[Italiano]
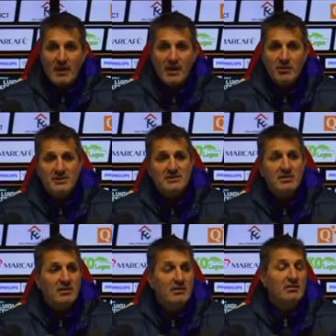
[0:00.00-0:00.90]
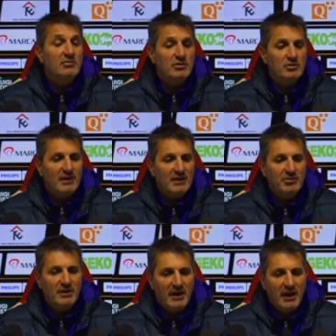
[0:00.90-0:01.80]
e questo quando manca
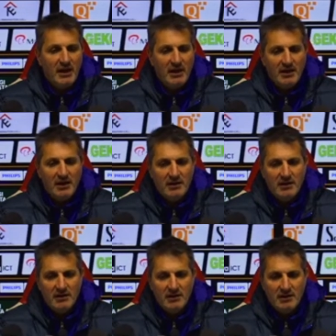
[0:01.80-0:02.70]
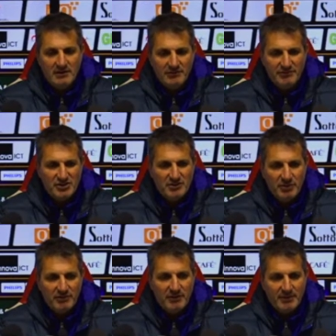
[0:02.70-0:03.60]
quella è, è difficile
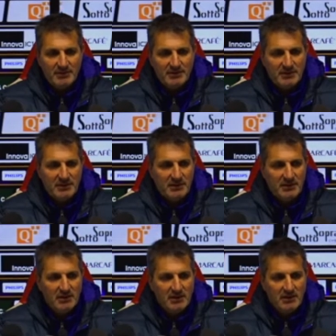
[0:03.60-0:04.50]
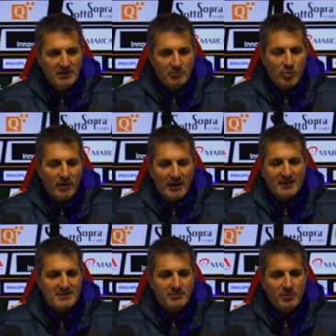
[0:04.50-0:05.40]
poi fare partite buone,
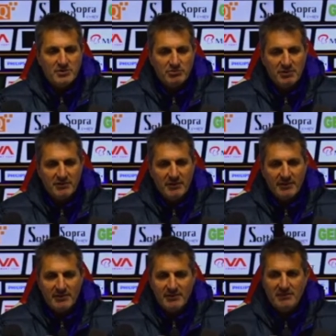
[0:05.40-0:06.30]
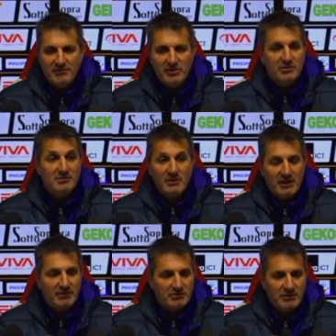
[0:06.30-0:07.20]
anche se poi se uno rivede la partita in video sembra che
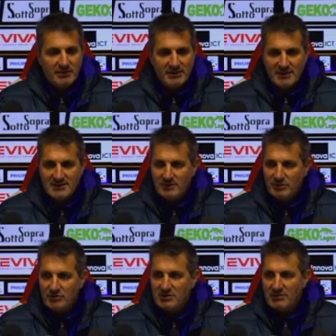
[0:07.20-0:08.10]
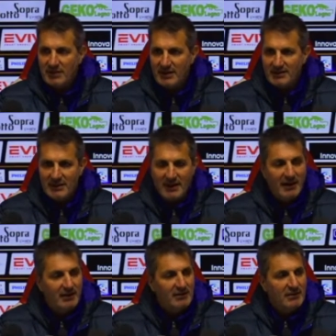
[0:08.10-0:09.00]
hai fatto una partita strepitosa, ma in
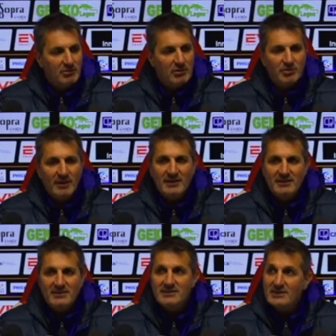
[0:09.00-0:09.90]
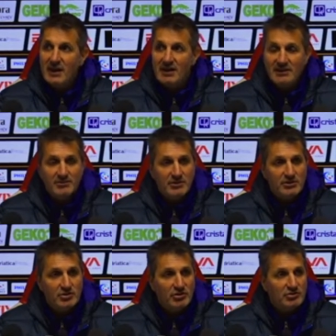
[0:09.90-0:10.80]
realtà quando manca intensità i tempi
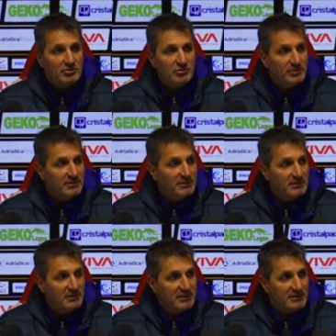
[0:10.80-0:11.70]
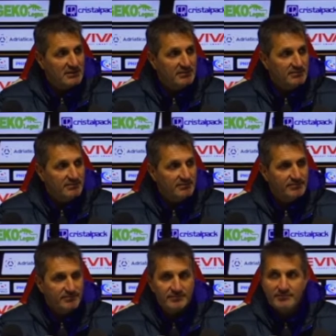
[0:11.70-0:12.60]
di gioco sono completamente diversi. Hai
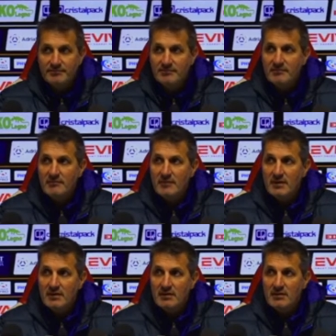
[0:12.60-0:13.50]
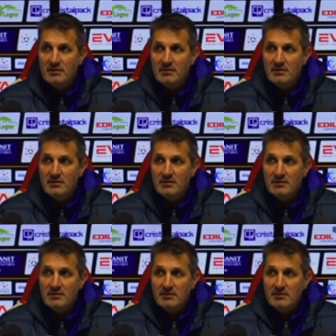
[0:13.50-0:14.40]
detto che le, i campionati si
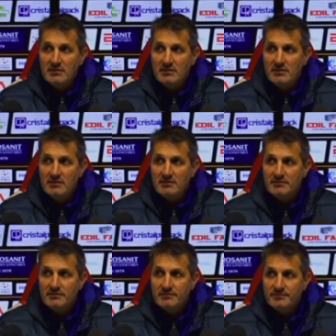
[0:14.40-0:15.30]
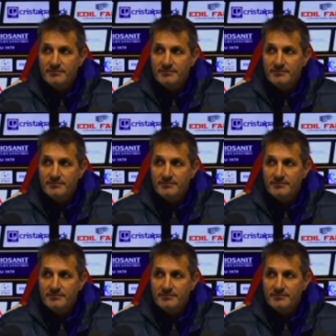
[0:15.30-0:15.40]
decidono a